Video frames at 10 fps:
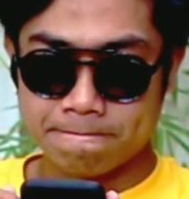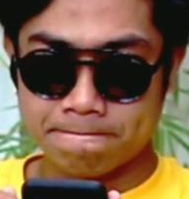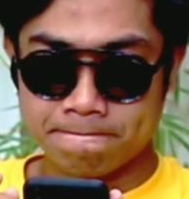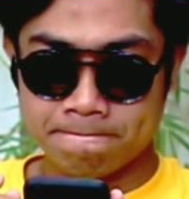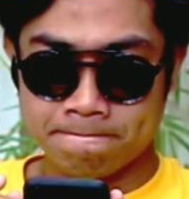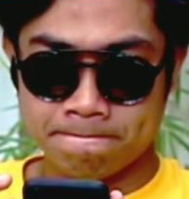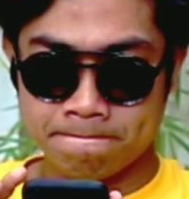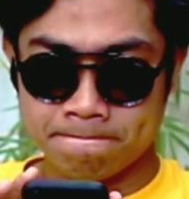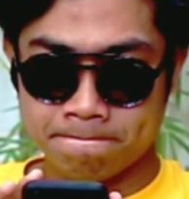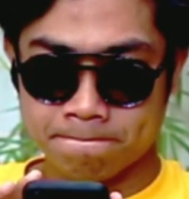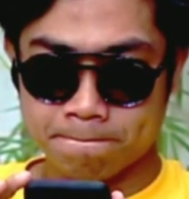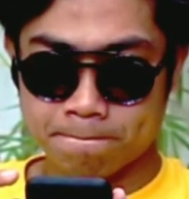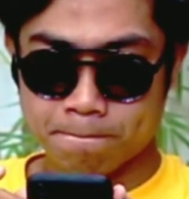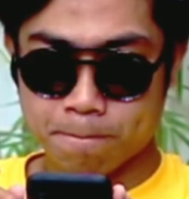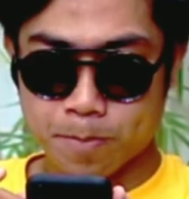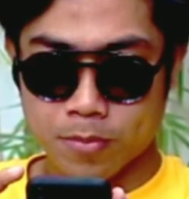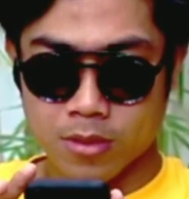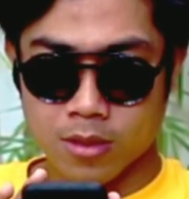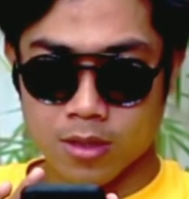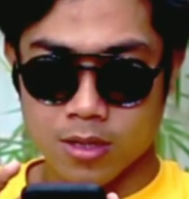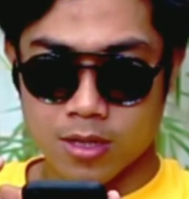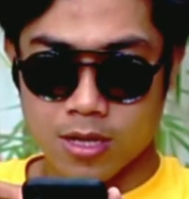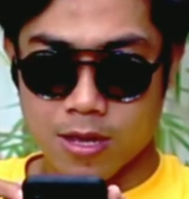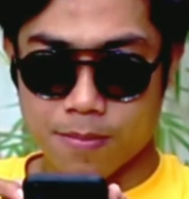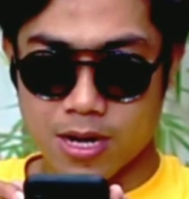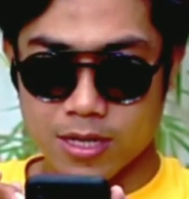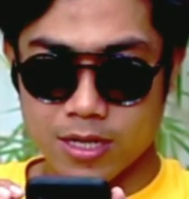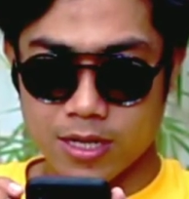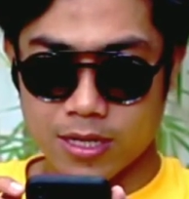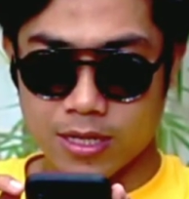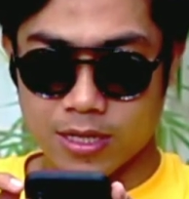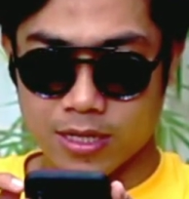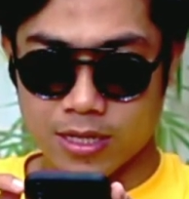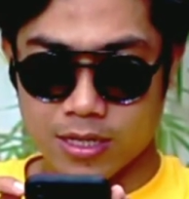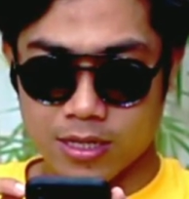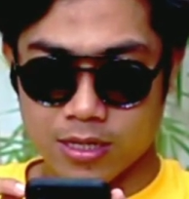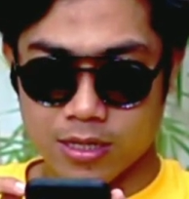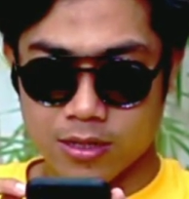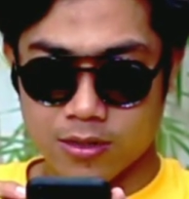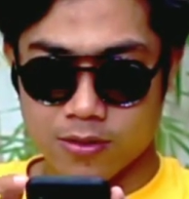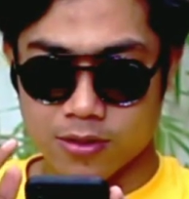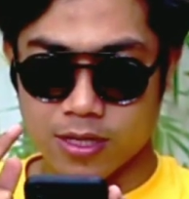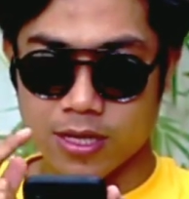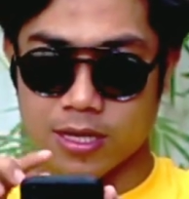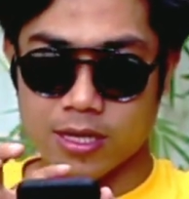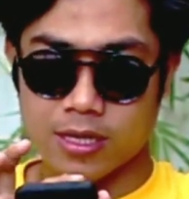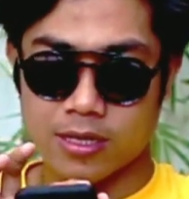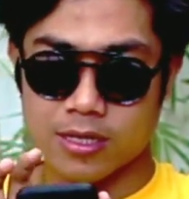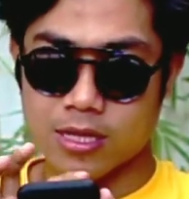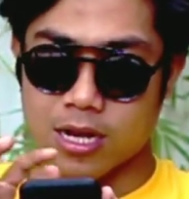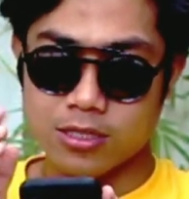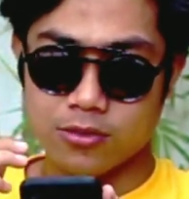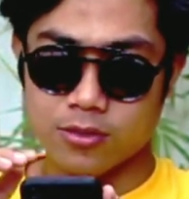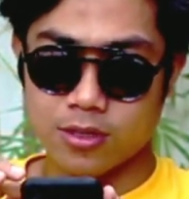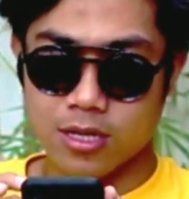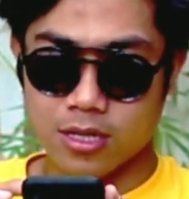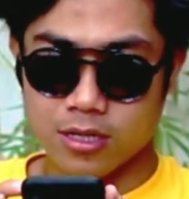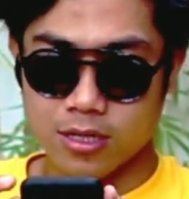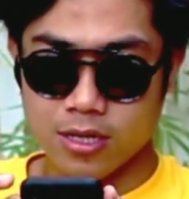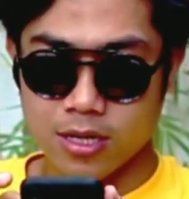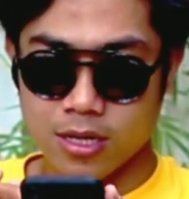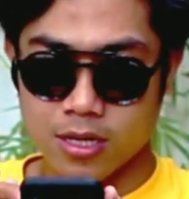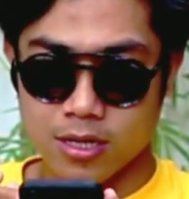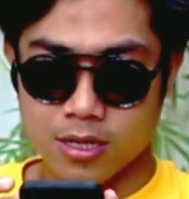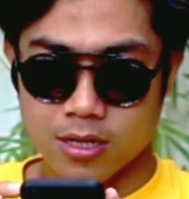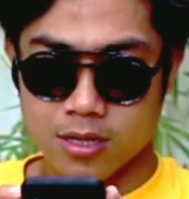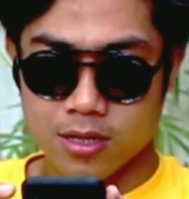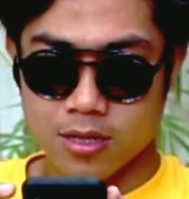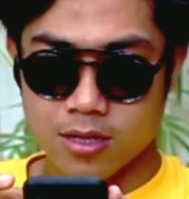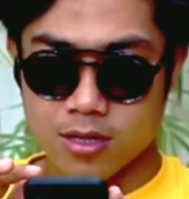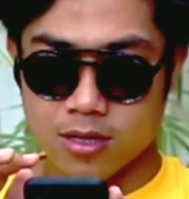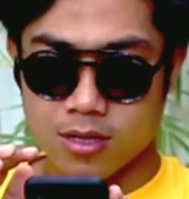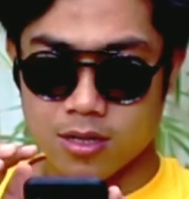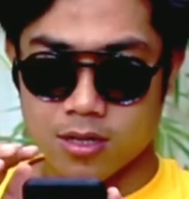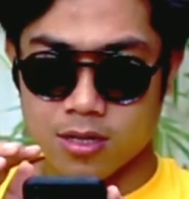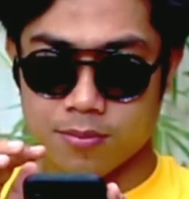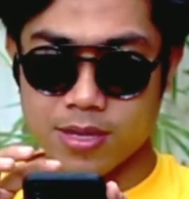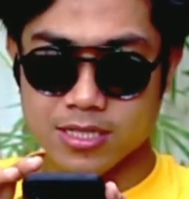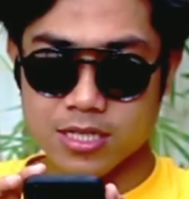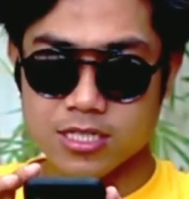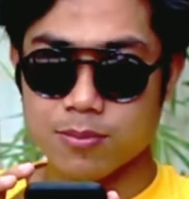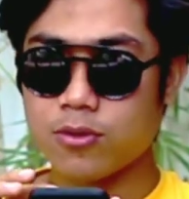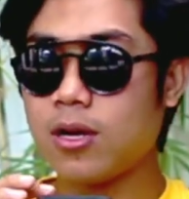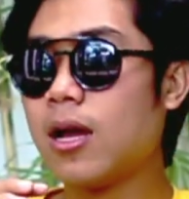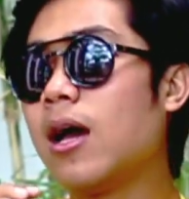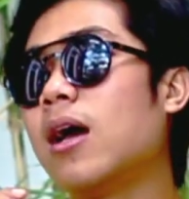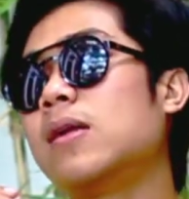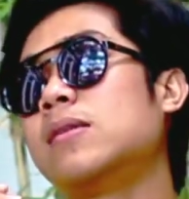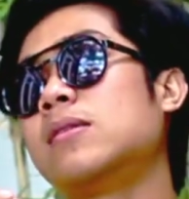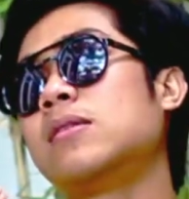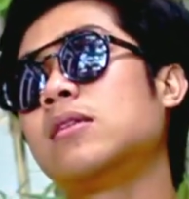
Hmm apalagi nih Oke kita lanjut dari uh, biasa disebut dengan